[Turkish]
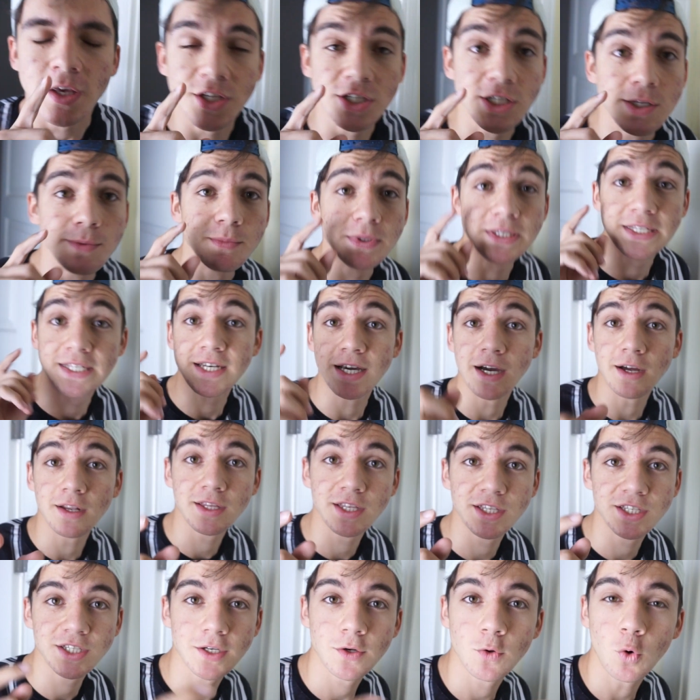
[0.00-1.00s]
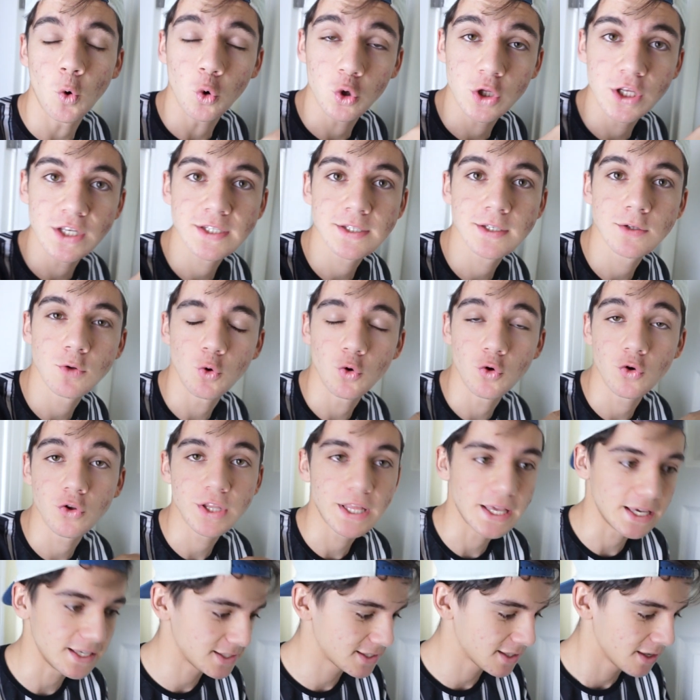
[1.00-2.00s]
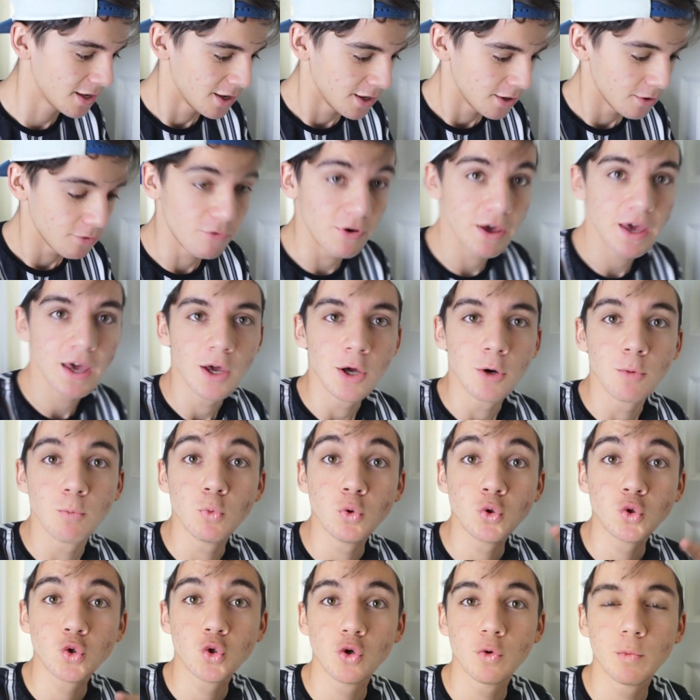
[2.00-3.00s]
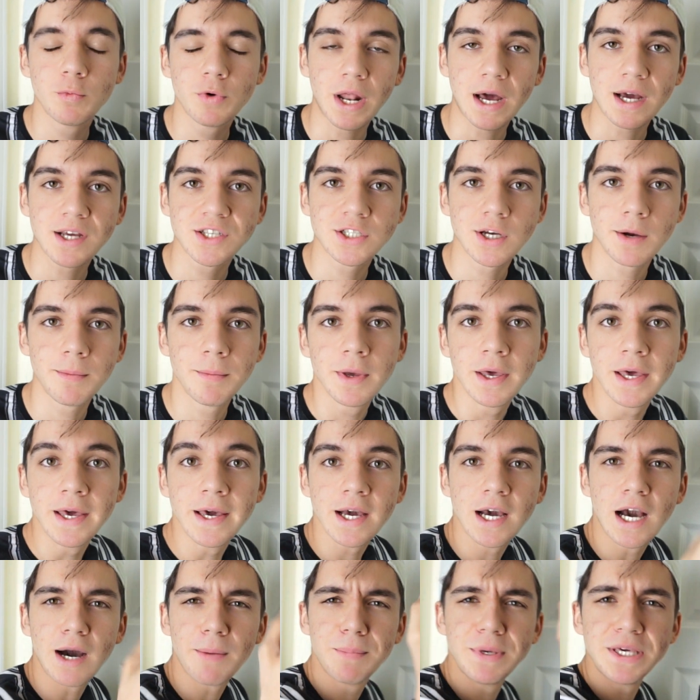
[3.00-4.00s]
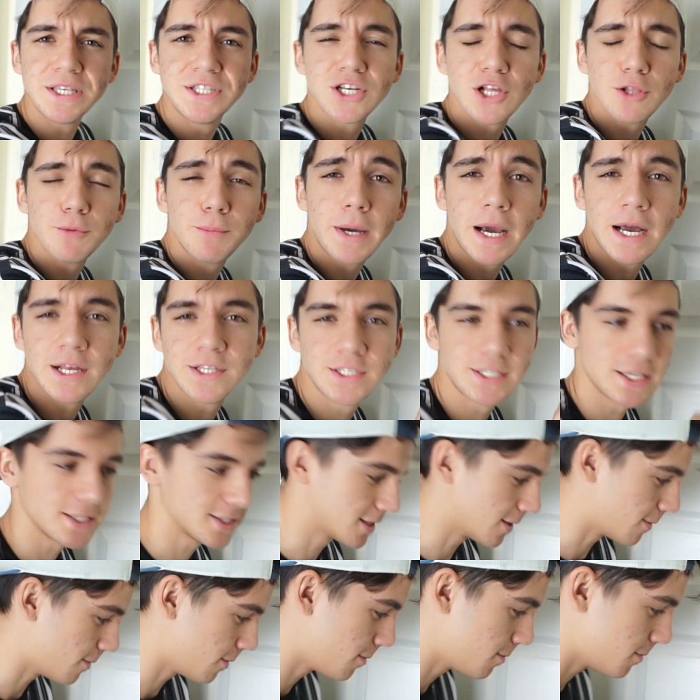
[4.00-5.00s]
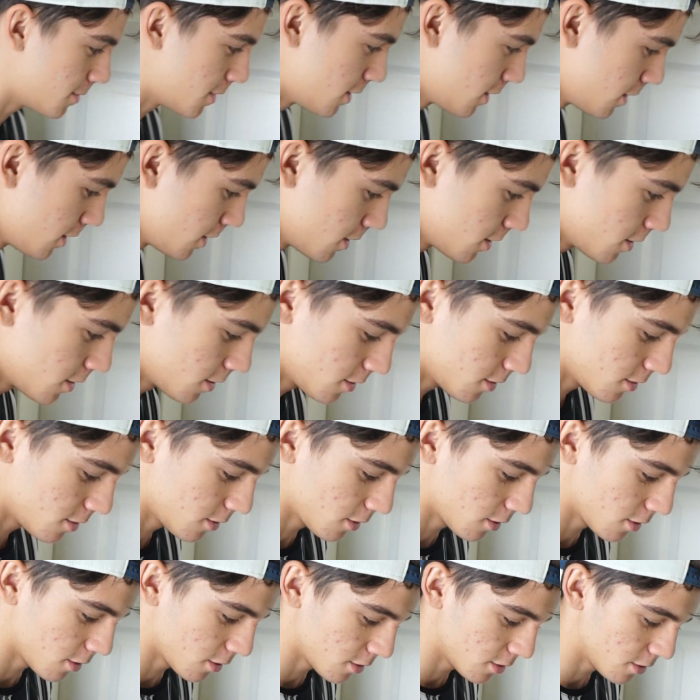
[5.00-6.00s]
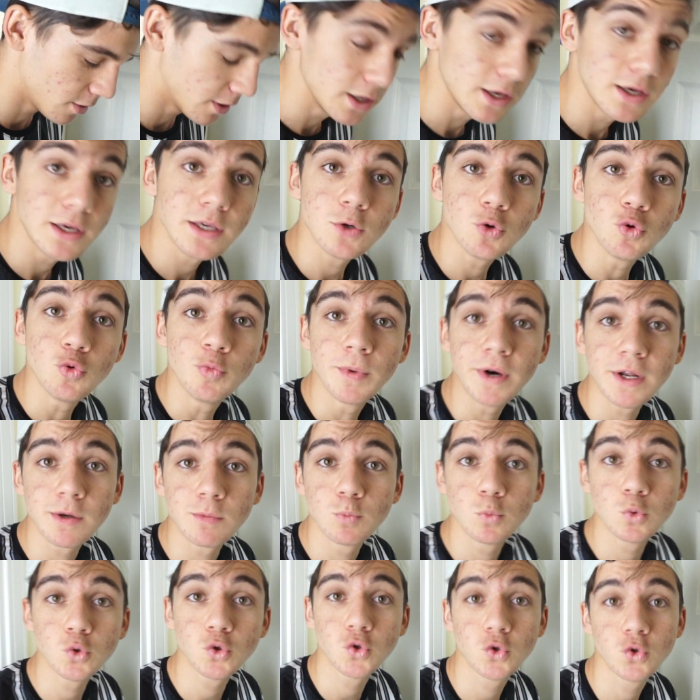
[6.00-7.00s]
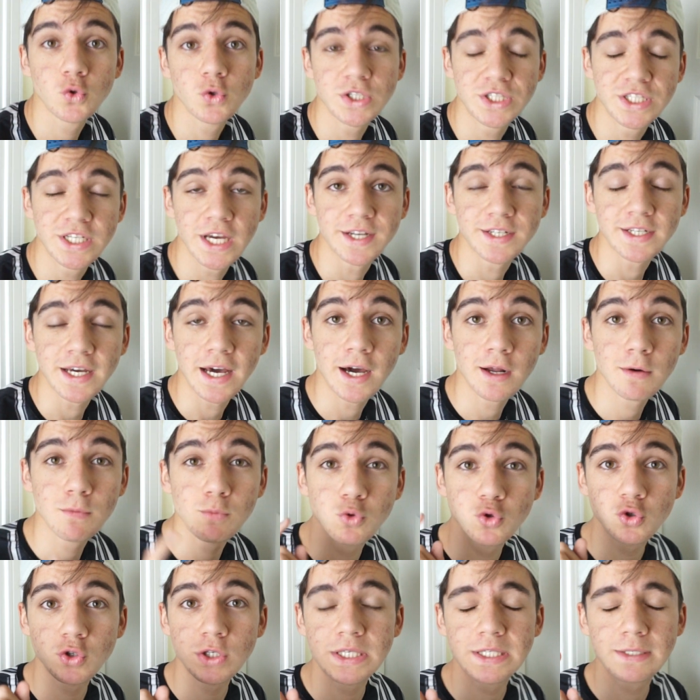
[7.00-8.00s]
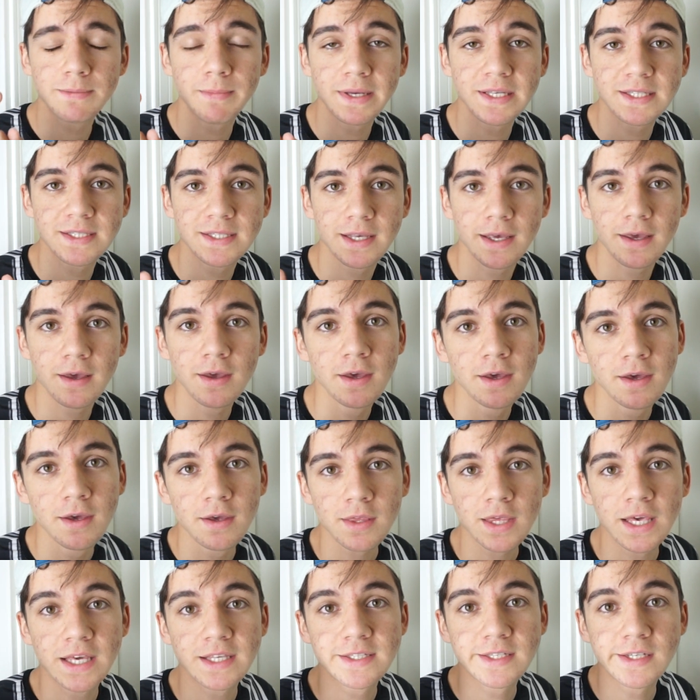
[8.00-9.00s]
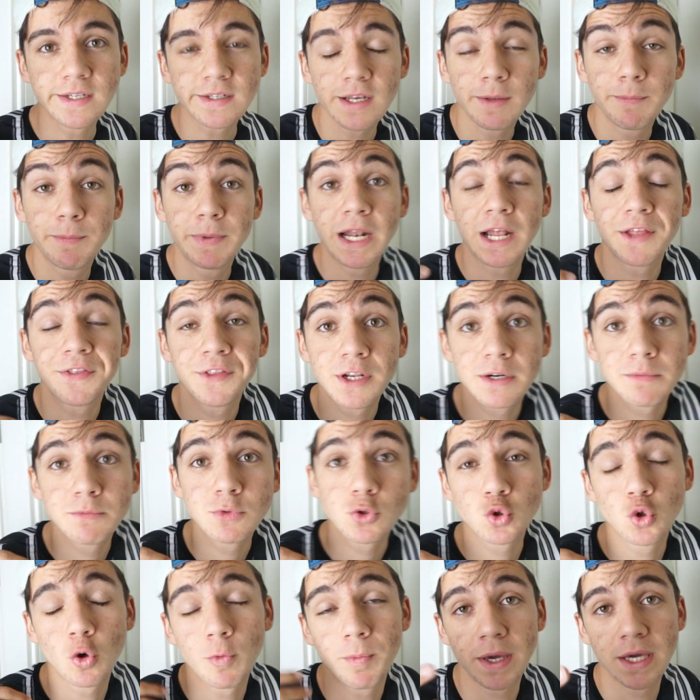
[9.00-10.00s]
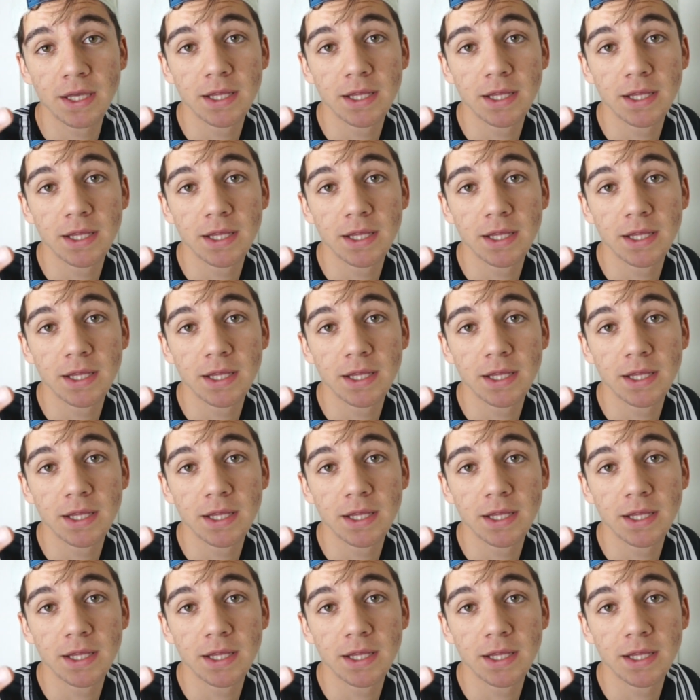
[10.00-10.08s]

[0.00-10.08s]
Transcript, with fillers: şimdi Scar Teacher'ın odasının önündeyiz. Ve bu suyu bırakacağım. Kapıyı çalıp kaçacağız tamam mı? Umarım bu suyu içer. Eğer bu suyu içmezse kesinlikle planlarımız çöpe